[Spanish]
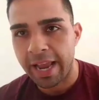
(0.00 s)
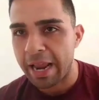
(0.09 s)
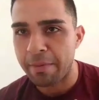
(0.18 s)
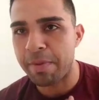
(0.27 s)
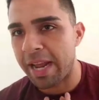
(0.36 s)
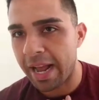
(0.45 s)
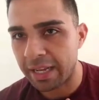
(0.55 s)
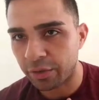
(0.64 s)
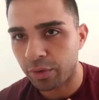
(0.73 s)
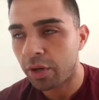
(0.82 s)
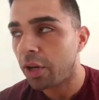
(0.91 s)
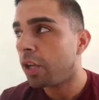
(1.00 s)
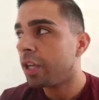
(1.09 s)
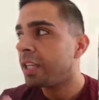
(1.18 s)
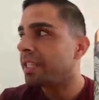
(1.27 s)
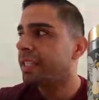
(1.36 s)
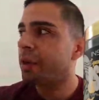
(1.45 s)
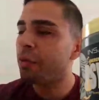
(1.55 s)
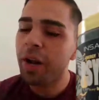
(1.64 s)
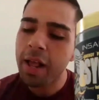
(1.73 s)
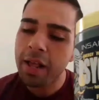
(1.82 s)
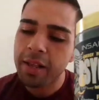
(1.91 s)
en mi caso si
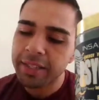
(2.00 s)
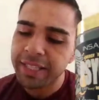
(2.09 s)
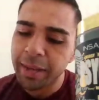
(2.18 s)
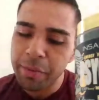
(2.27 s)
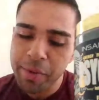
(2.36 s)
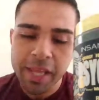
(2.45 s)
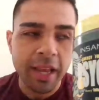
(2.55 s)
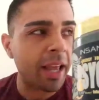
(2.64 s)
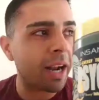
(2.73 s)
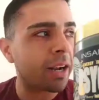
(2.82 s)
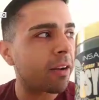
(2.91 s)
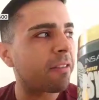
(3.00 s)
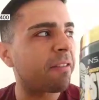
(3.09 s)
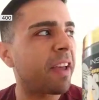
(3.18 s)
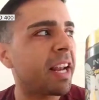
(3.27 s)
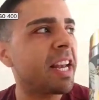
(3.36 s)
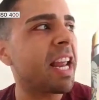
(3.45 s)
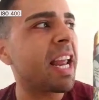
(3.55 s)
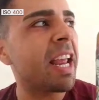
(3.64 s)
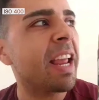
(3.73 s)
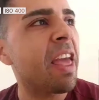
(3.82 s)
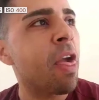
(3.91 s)
una, si a mí me dijeran,
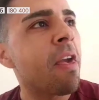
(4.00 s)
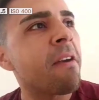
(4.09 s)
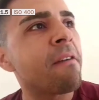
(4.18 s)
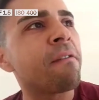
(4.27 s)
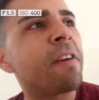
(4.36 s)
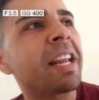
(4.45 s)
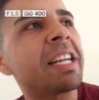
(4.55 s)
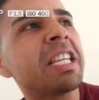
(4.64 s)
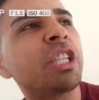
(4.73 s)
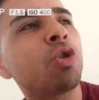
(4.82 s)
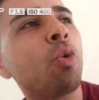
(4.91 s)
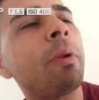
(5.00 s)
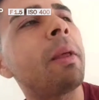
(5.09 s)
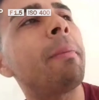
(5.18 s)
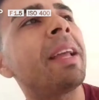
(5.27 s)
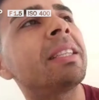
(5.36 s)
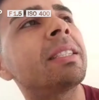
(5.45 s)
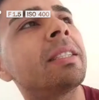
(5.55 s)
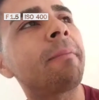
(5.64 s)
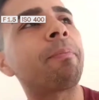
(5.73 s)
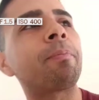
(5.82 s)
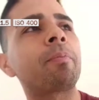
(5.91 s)
Fernie, Ferni Supplements,
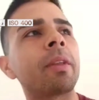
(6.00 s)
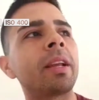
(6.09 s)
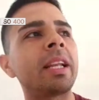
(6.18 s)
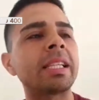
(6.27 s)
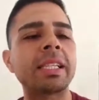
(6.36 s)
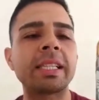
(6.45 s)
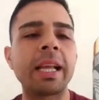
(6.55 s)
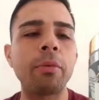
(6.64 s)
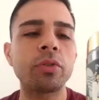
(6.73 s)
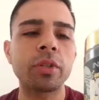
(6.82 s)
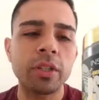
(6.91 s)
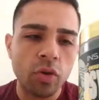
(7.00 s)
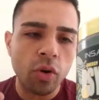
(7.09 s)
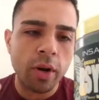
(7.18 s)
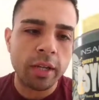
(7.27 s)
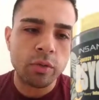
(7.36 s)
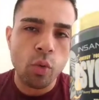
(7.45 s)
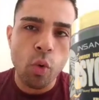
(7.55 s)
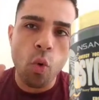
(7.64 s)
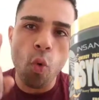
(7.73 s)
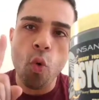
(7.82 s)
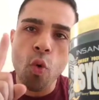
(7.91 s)
necesitamos que escojas
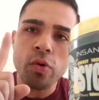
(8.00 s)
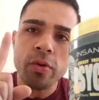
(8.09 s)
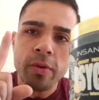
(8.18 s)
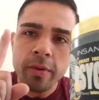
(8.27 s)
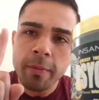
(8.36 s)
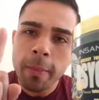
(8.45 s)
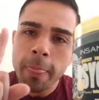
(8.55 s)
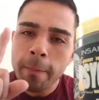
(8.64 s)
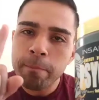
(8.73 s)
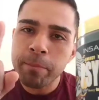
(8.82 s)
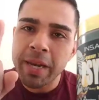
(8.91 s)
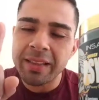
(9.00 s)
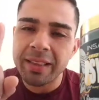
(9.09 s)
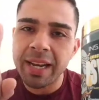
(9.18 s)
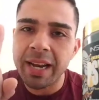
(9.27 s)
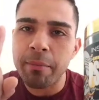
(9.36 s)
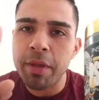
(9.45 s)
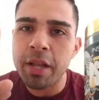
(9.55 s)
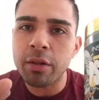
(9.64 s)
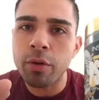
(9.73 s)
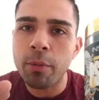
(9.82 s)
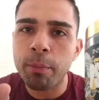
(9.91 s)
un
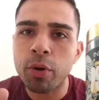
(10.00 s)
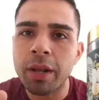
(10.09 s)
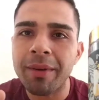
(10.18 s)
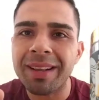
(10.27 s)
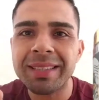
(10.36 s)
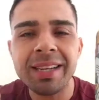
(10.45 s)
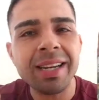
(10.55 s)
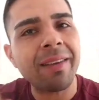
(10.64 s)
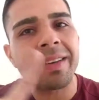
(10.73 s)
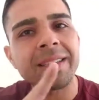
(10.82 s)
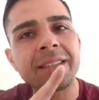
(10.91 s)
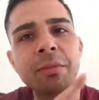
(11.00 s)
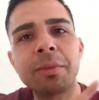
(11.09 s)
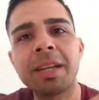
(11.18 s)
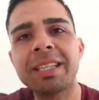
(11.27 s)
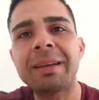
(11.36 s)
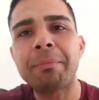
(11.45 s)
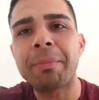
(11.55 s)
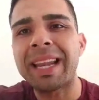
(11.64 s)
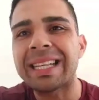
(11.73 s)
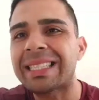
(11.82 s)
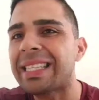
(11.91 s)
preentrenamiento porque va a ser el que vas a tomar ya
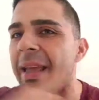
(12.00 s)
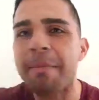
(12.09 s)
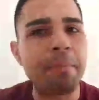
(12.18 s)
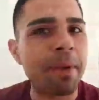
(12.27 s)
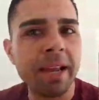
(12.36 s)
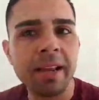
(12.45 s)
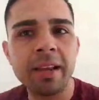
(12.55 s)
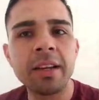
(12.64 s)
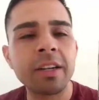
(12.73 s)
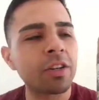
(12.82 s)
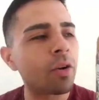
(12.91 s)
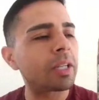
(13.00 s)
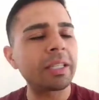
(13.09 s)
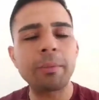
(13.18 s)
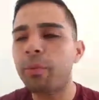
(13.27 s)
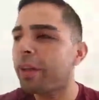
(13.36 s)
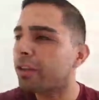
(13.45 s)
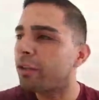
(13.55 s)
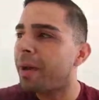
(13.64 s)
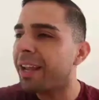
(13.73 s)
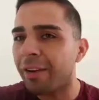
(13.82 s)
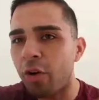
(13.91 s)
para siempre, no vas a poder
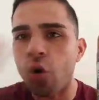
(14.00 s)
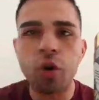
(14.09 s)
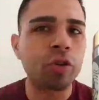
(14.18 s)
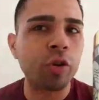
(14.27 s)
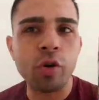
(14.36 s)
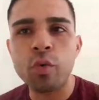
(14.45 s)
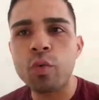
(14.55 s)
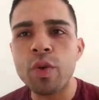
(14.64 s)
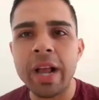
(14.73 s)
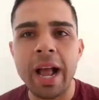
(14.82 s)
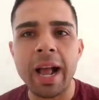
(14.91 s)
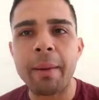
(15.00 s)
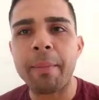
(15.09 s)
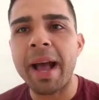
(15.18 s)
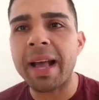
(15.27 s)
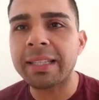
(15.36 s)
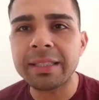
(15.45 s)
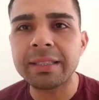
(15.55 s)
tomar otro nunca jamás.